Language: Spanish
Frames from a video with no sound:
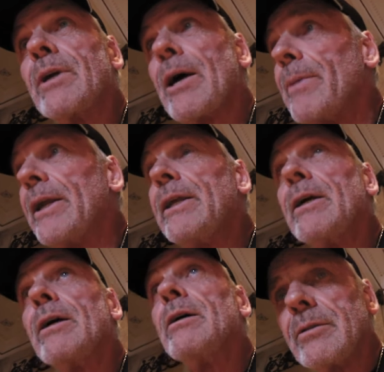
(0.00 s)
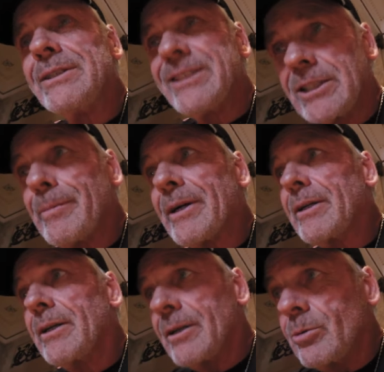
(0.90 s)
cambiaría del sistema
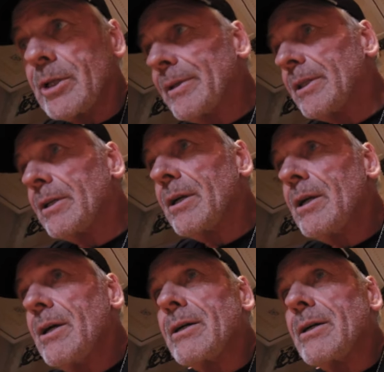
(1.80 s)
que es justamente